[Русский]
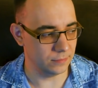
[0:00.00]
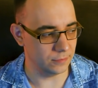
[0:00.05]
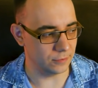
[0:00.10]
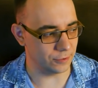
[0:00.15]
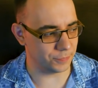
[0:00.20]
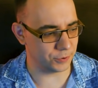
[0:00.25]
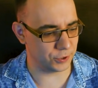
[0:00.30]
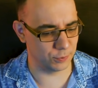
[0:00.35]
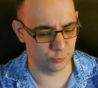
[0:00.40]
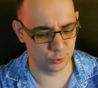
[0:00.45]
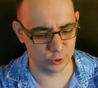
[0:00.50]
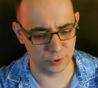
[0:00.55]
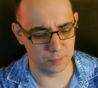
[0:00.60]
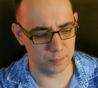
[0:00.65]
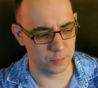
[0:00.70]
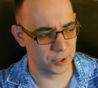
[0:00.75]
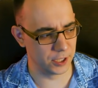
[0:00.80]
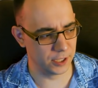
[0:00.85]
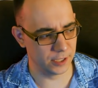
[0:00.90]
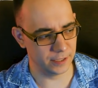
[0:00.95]
Ну почему же
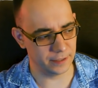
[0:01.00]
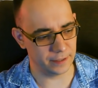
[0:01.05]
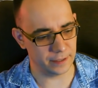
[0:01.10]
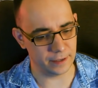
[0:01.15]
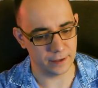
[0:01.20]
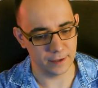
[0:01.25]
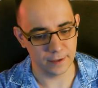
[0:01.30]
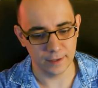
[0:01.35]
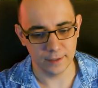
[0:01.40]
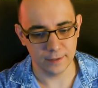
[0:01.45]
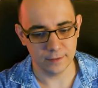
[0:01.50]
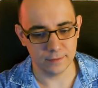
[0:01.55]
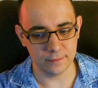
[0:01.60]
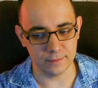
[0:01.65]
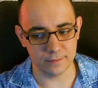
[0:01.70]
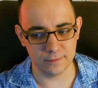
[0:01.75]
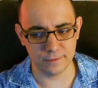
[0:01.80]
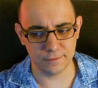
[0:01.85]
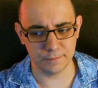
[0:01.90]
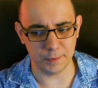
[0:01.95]
мыльное?
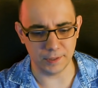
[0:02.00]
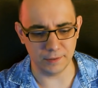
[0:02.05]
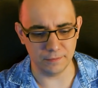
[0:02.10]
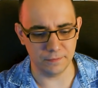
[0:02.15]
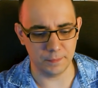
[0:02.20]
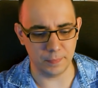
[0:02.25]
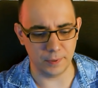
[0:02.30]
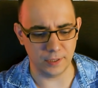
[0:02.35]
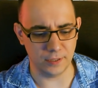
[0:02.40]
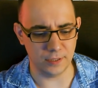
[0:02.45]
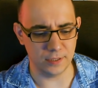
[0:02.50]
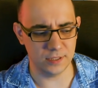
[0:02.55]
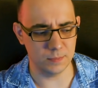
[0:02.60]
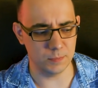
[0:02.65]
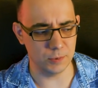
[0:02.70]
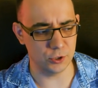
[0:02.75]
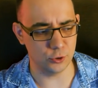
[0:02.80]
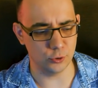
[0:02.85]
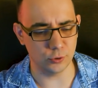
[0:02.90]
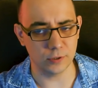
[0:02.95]
Э, впол вполне
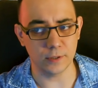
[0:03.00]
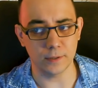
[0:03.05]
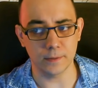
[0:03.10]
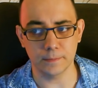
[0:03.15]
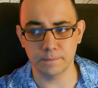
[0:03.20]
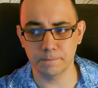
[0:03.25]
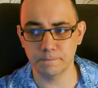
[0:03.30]
себе четко.